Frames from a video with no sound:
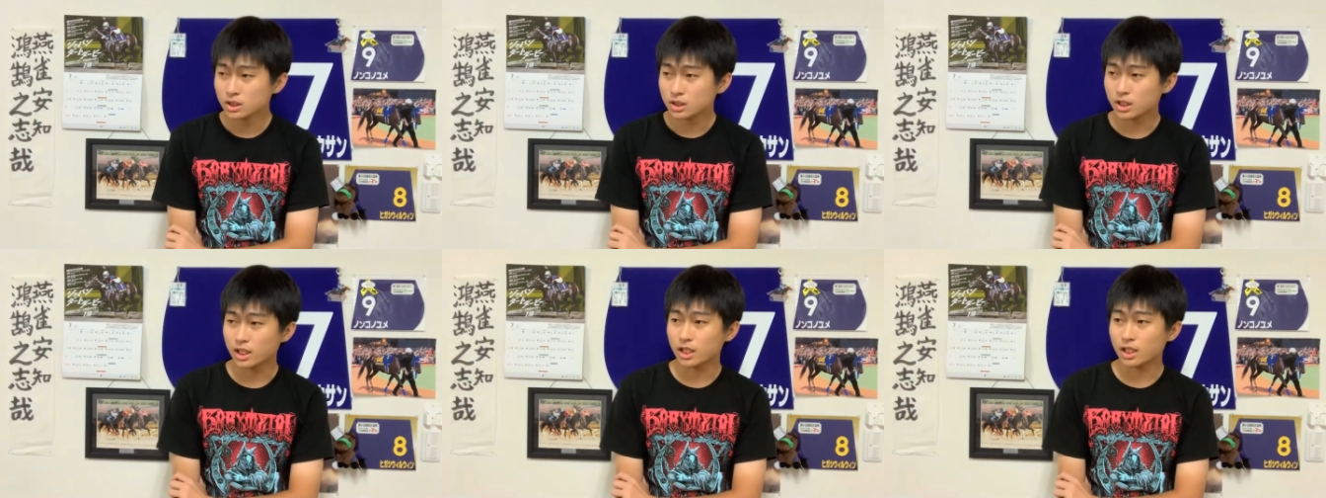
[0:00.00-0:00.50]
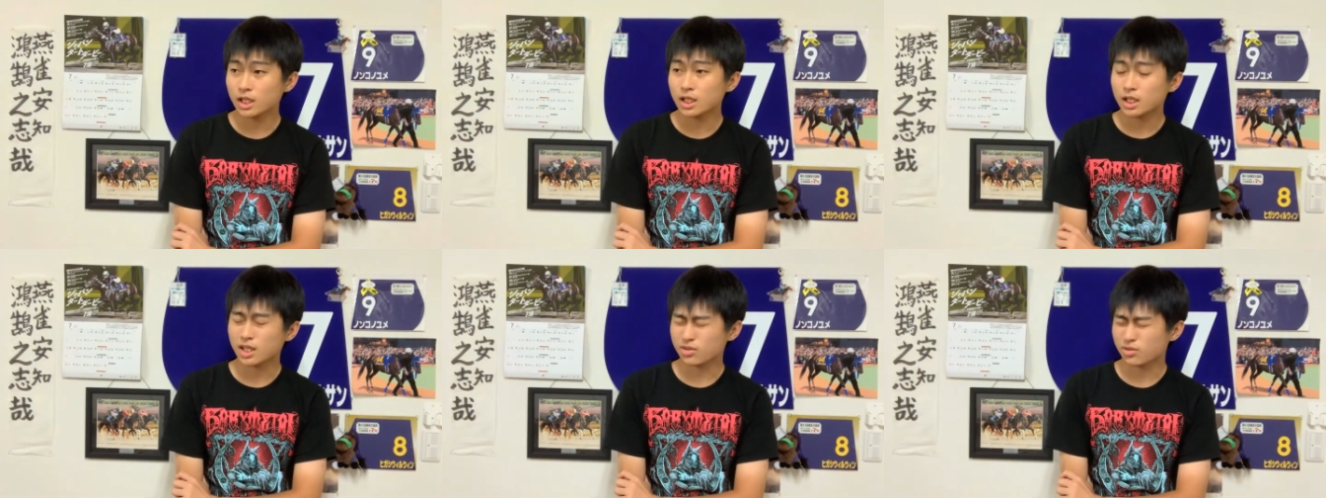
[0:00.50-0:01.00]
あね
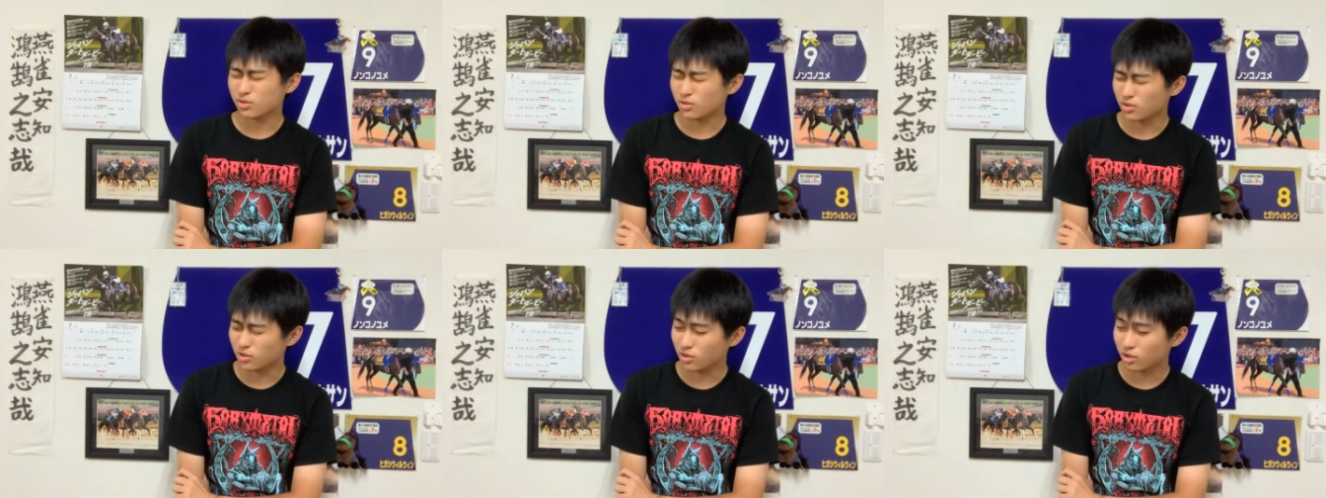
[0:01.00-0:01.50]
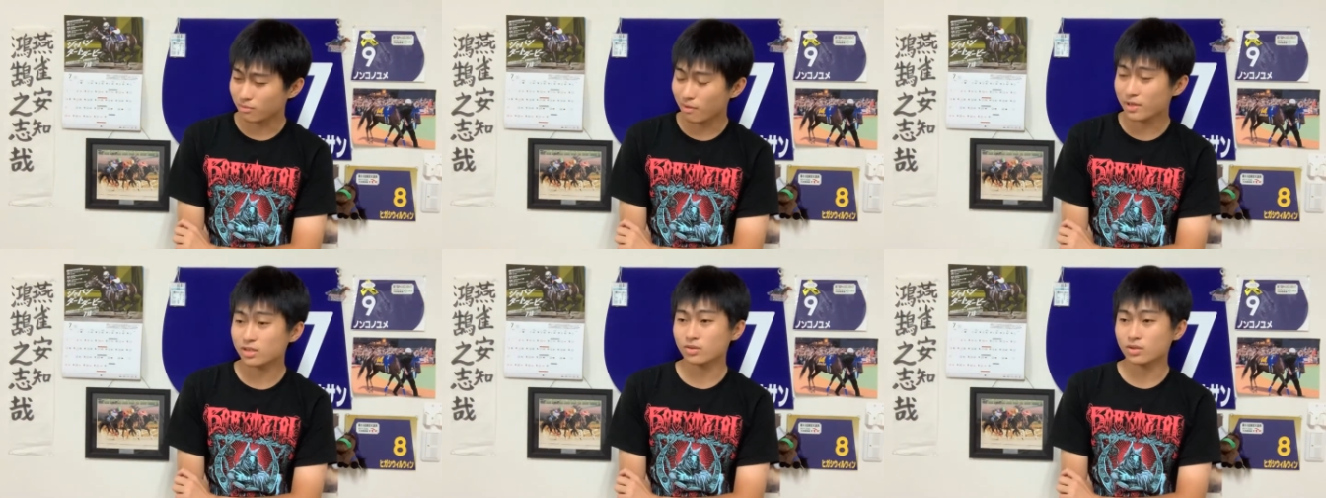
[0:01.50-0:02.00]
あのー、今
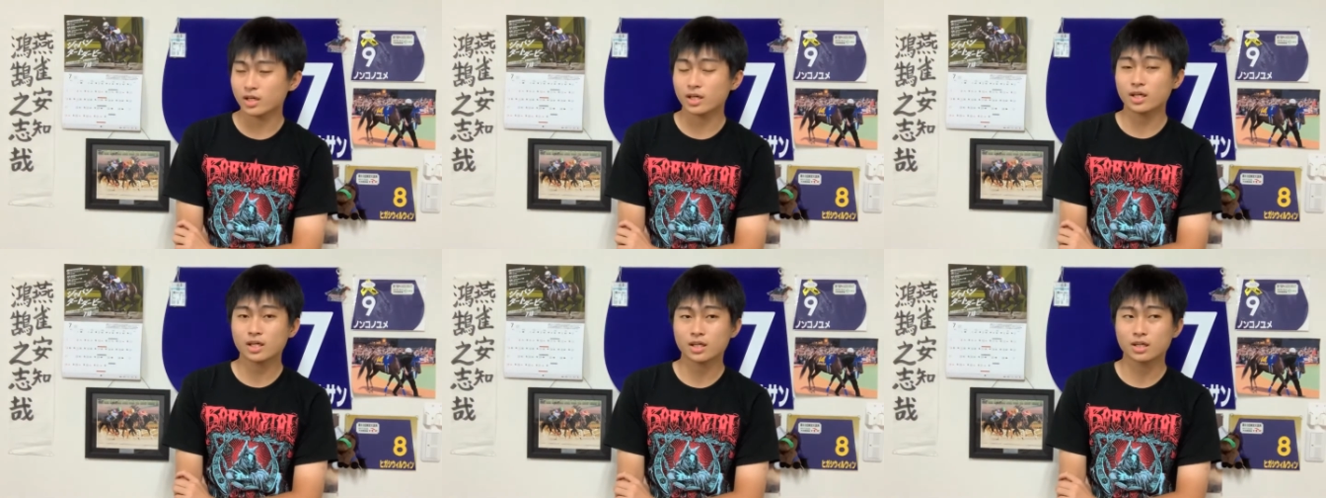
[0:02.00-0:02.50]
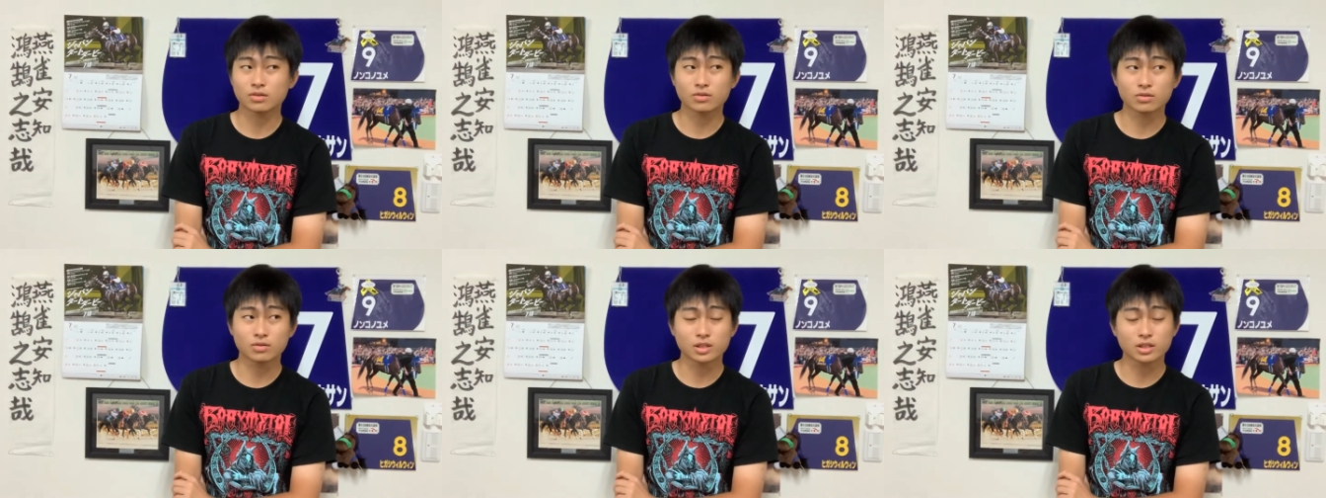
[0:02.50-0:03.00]
までのね、あ
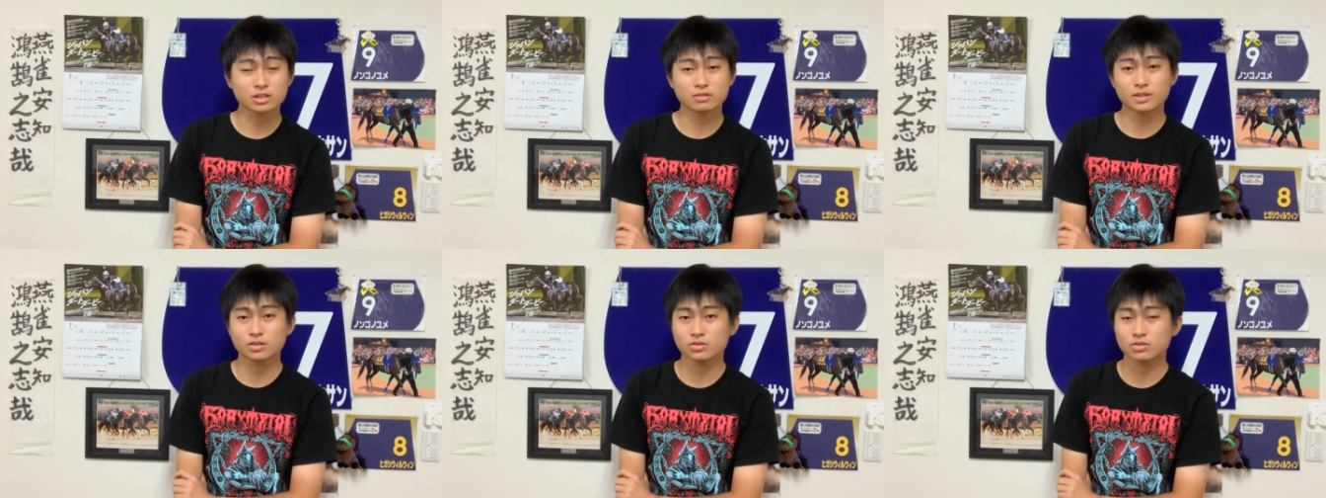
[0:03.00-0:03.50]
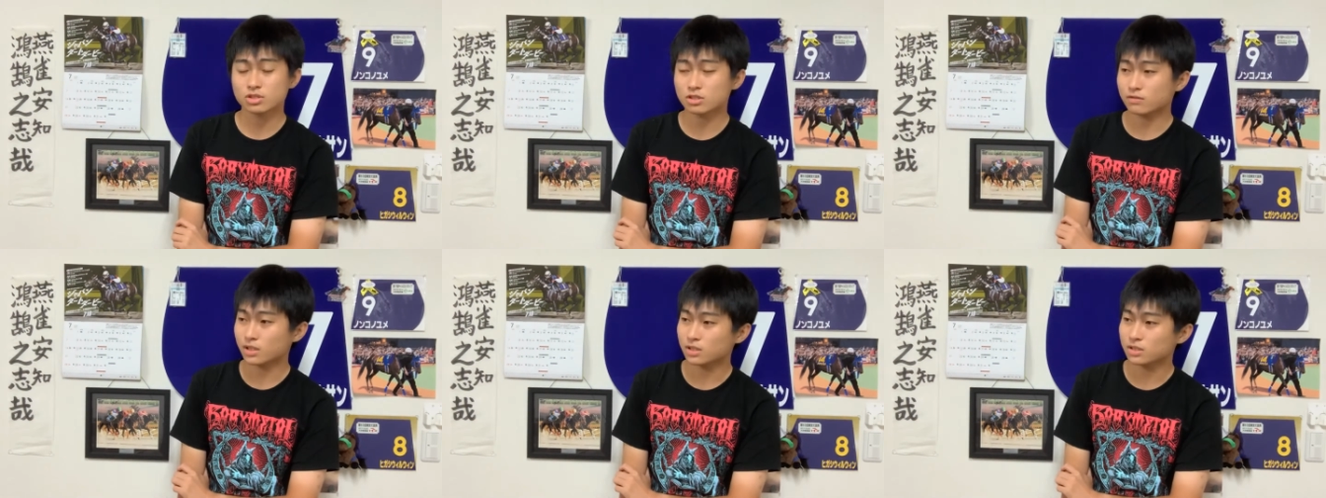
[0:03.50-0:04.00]
のー、夏までの g
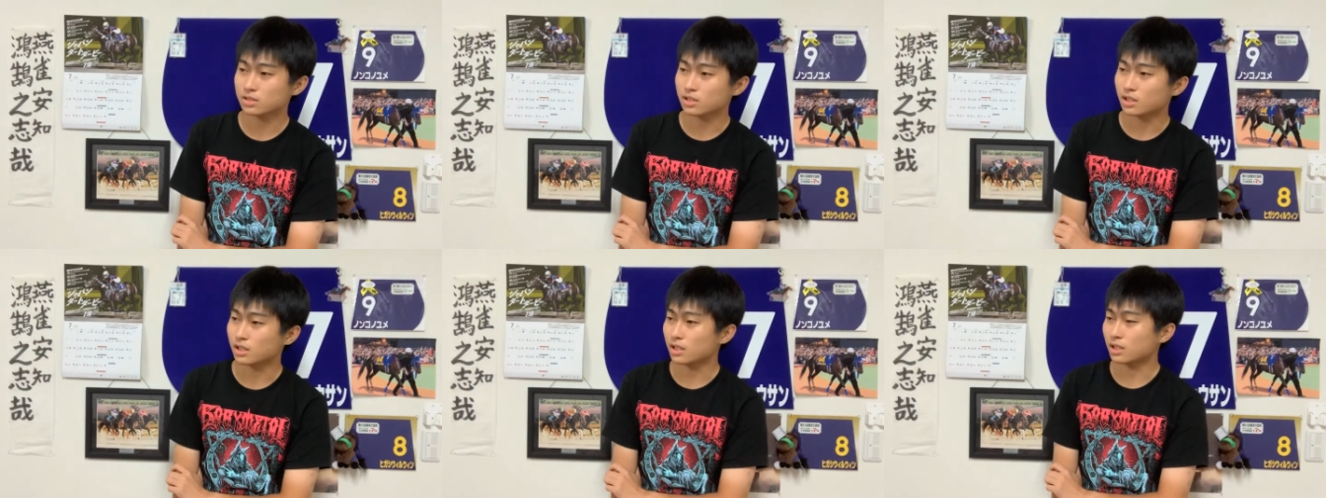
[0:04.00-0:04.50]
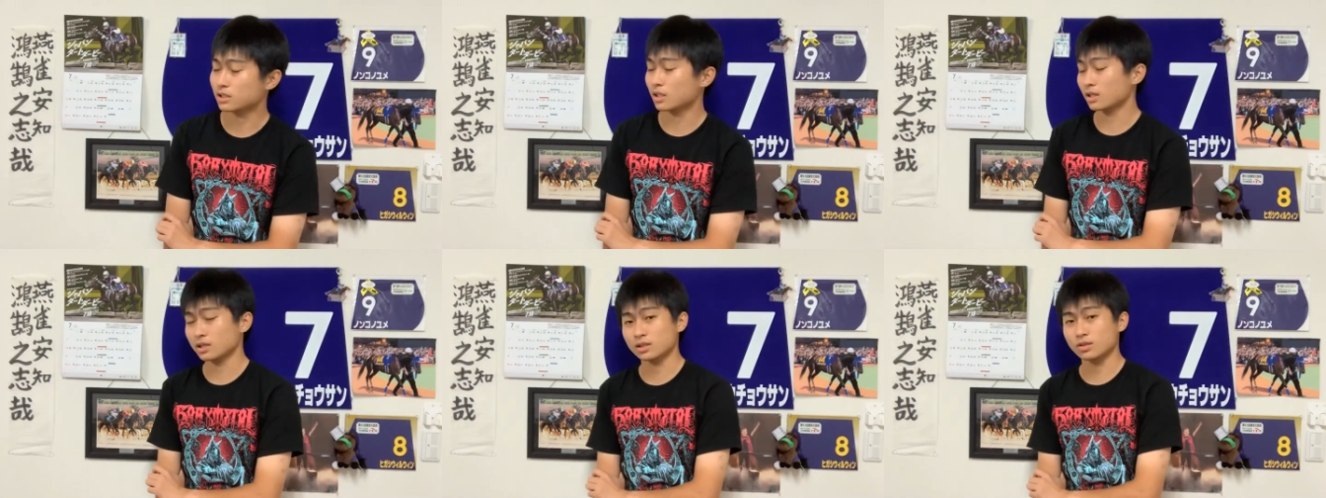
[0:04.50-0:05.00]
1ですら当たん
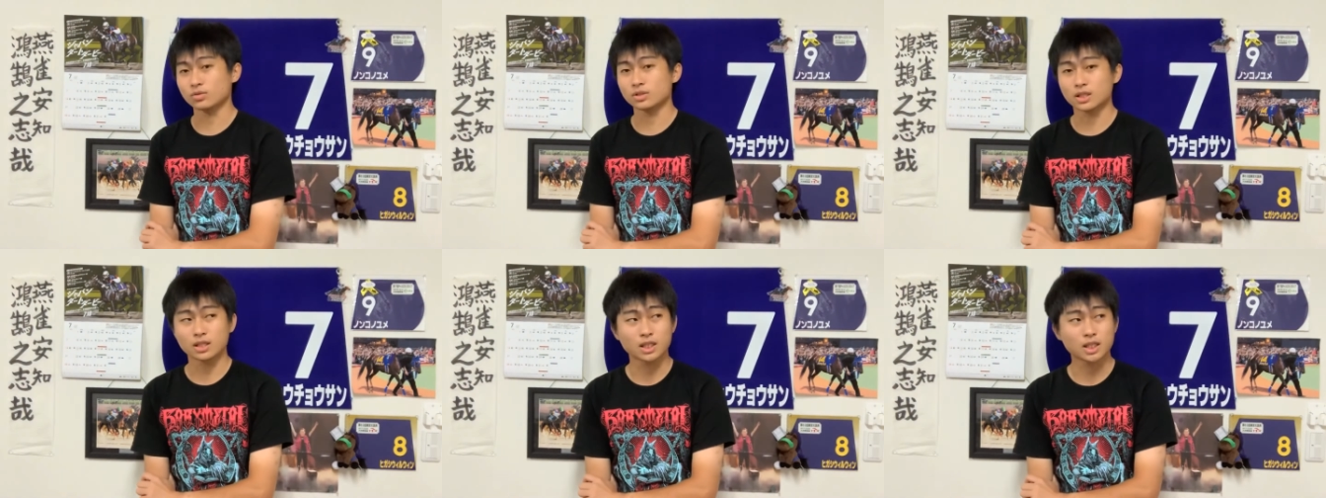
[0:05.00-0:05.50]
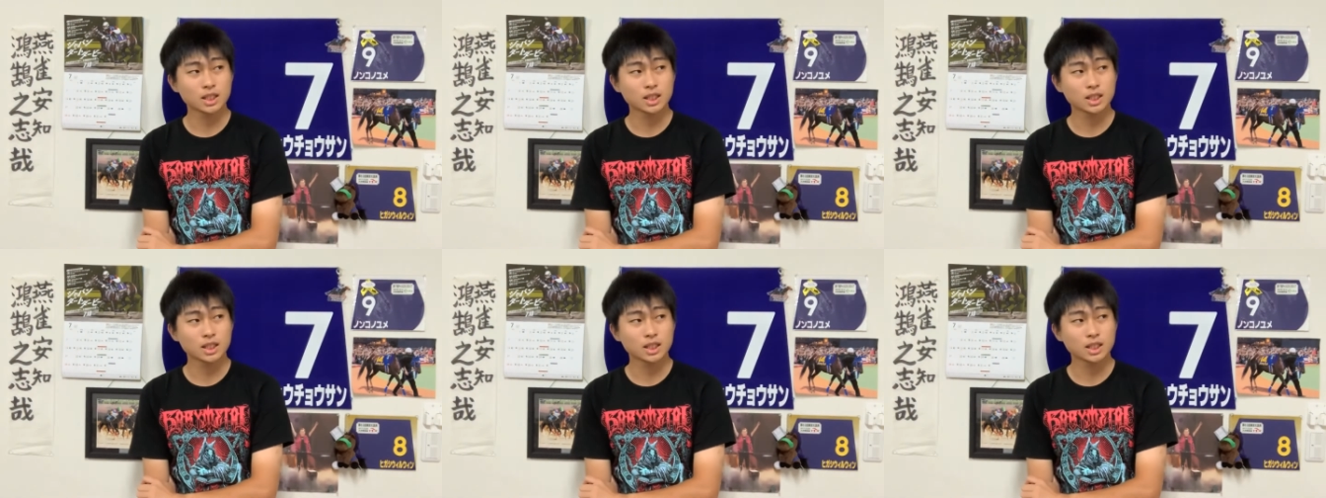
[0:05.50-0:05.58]
なかったのにね